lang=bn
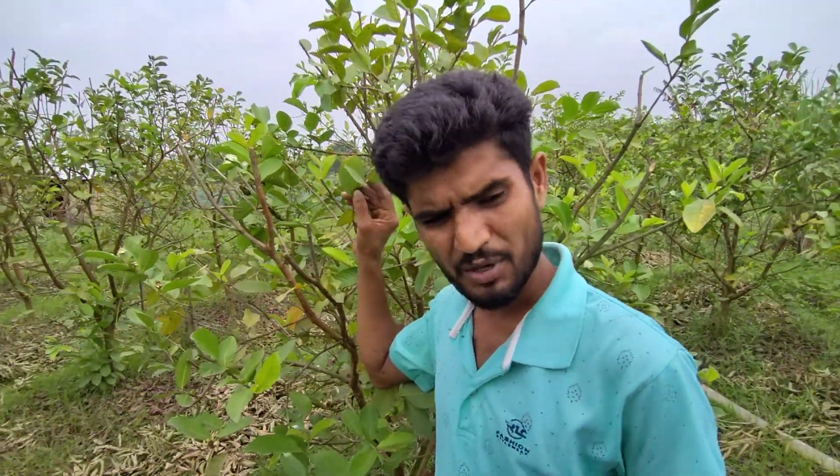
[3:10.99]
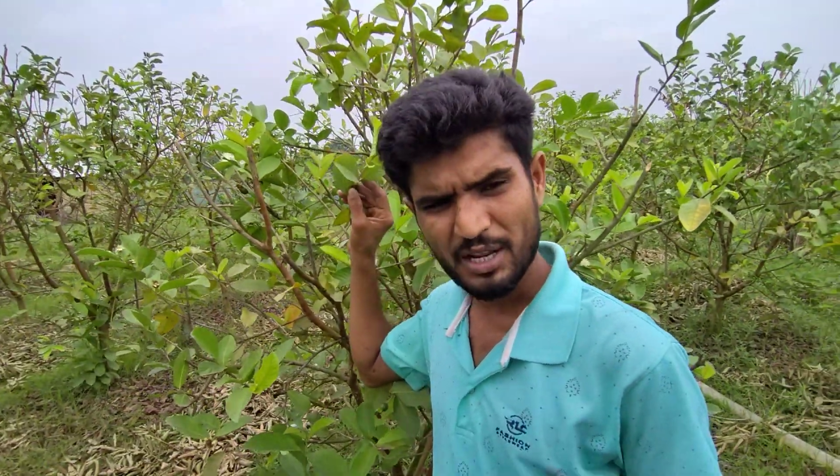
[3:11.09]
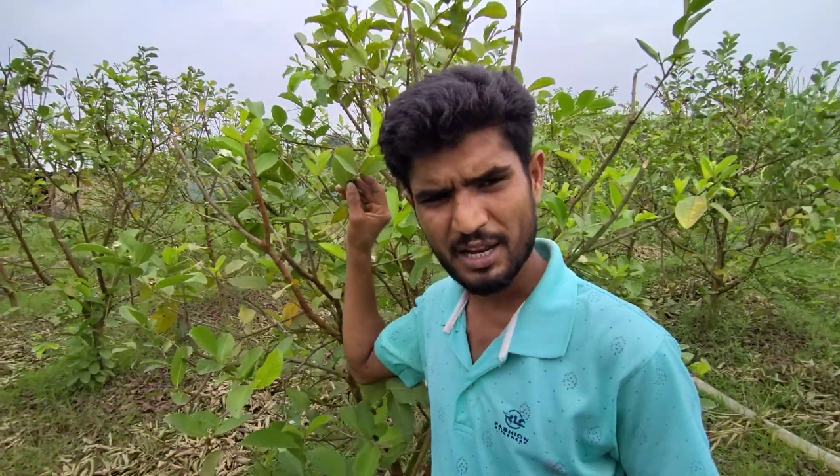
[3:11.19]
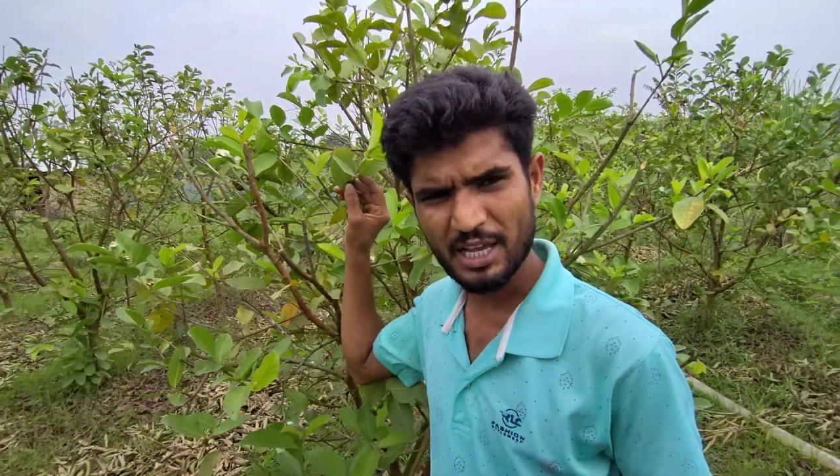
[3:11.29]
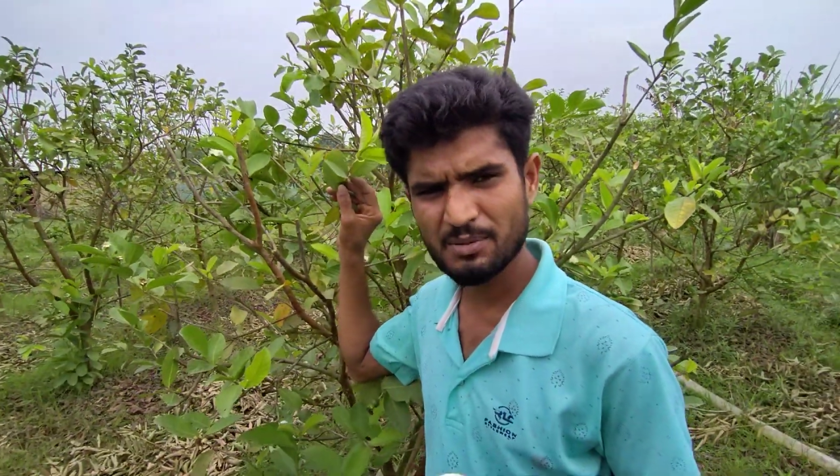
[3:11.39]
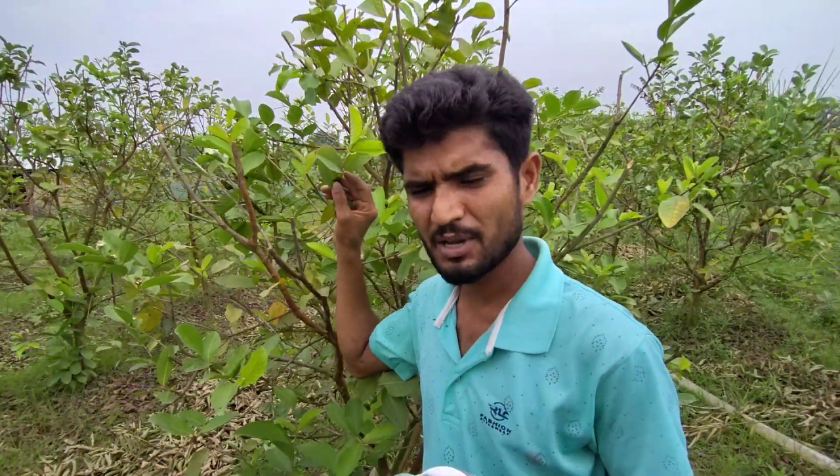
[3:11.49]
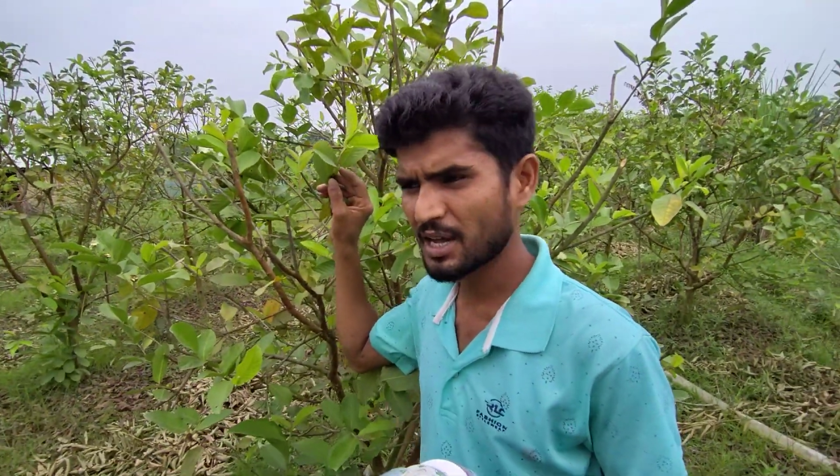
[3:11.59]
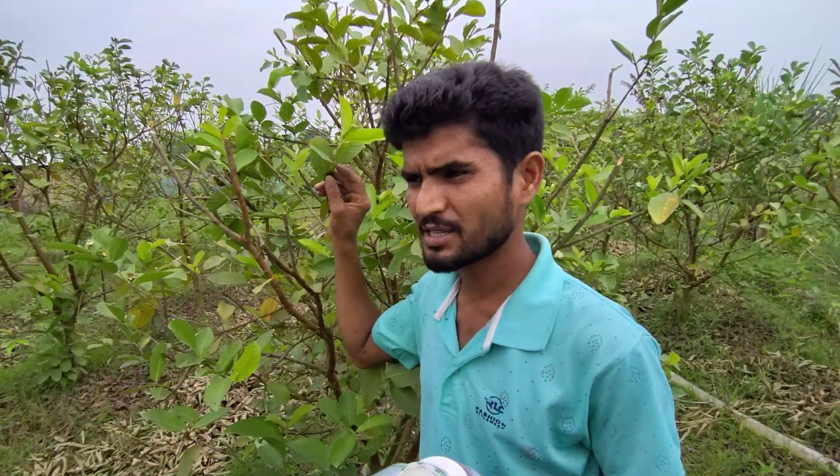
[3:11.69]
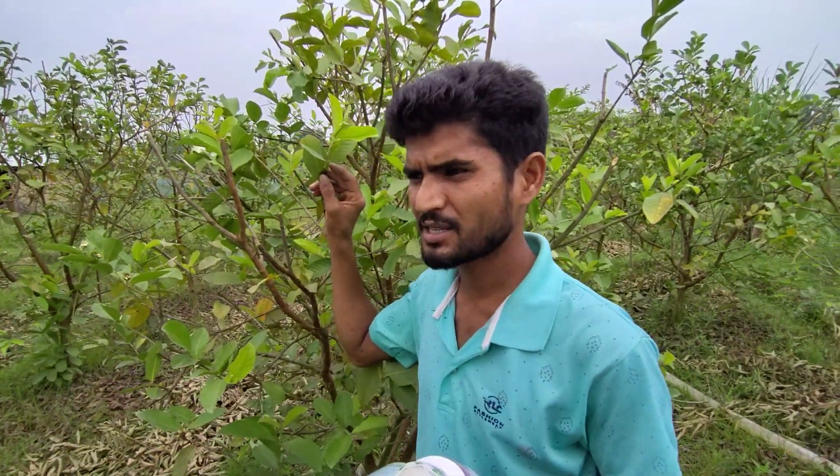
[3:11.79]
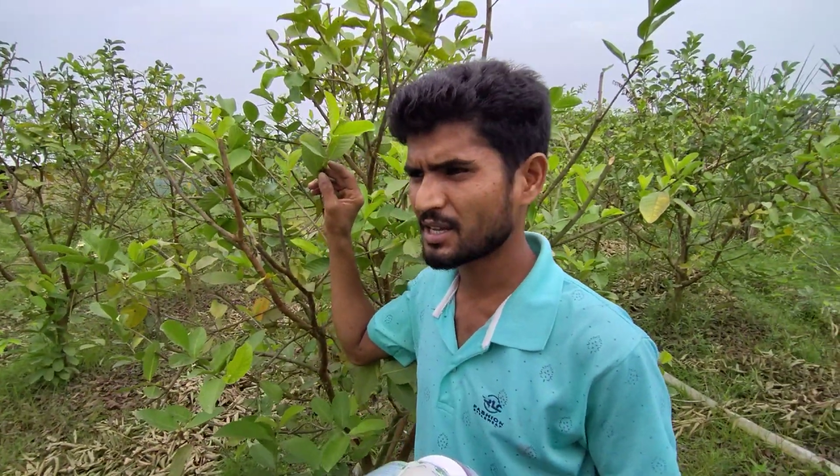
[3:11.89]
ফিরে নিয়ে আসবে
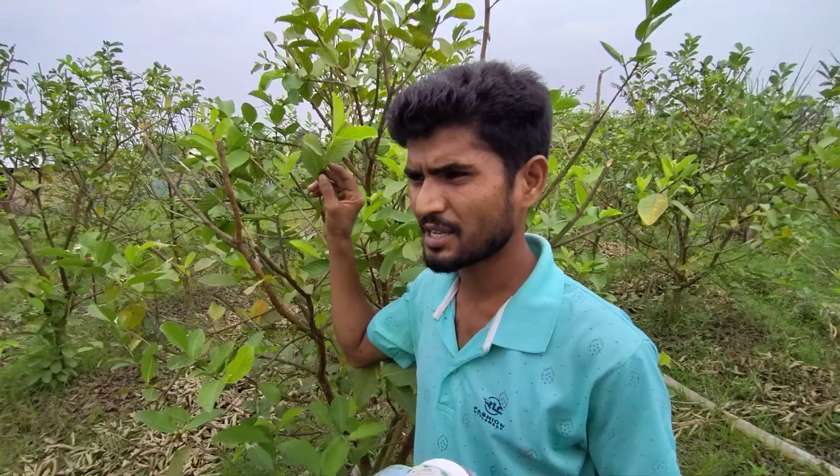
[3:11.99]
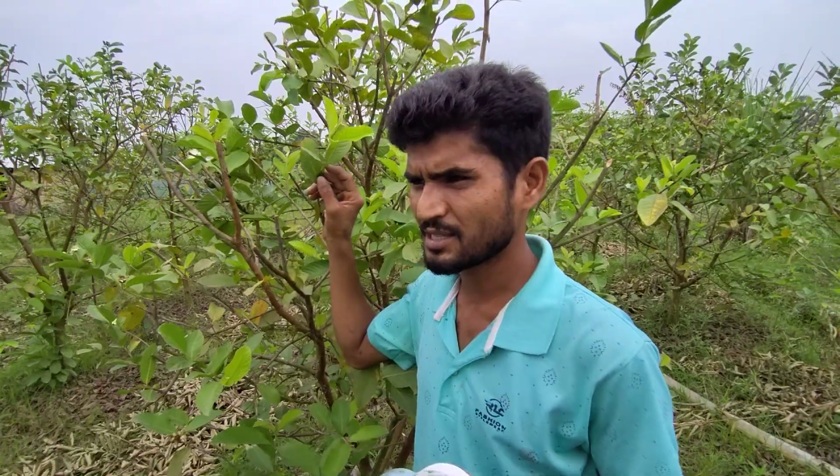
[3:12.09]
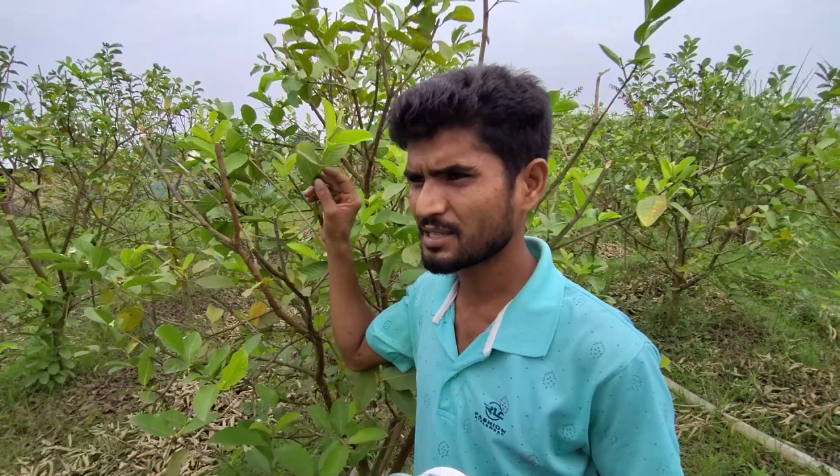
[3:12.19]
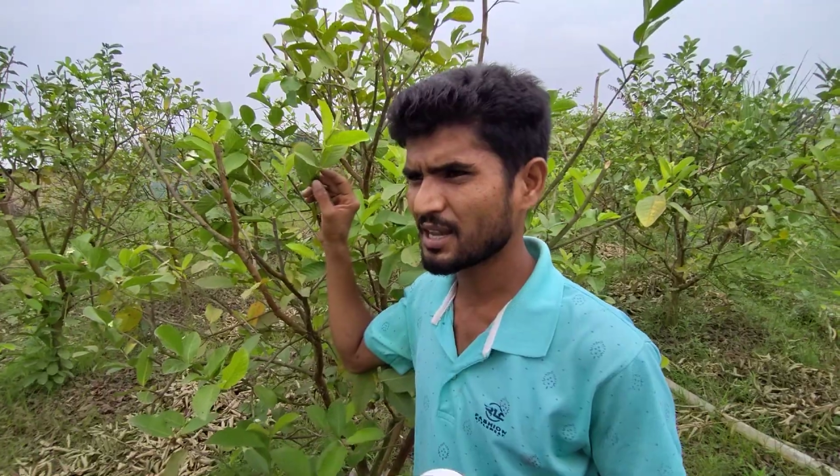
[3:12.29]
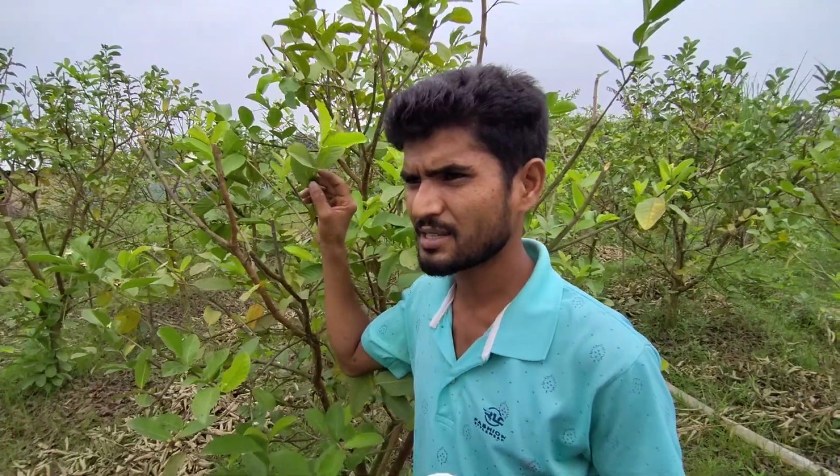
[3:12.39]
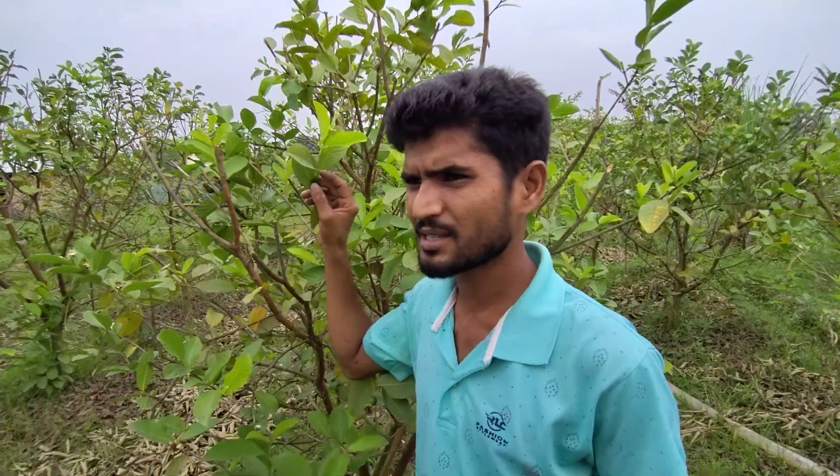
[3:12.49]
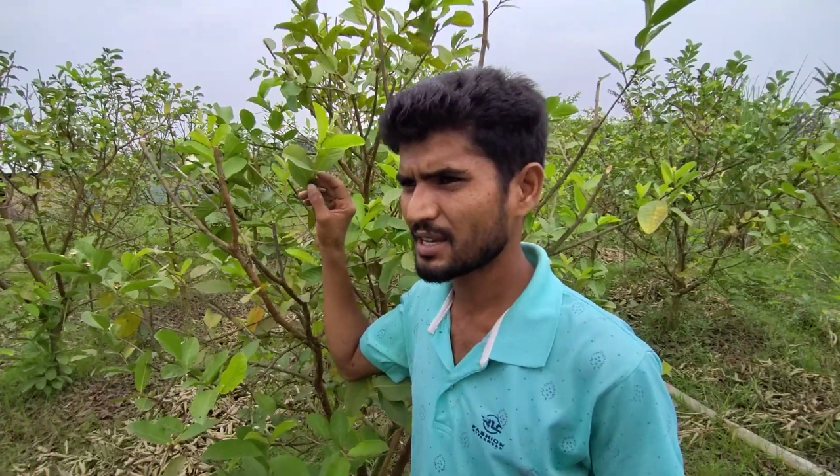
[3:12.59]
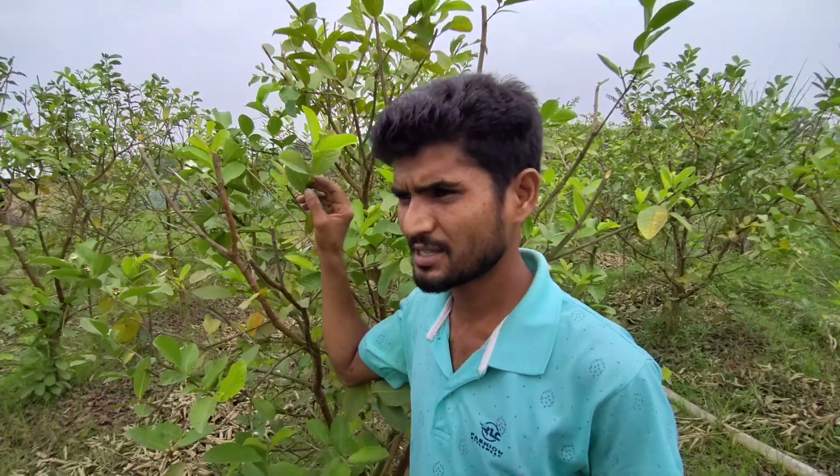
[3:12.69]
গাছ গাছ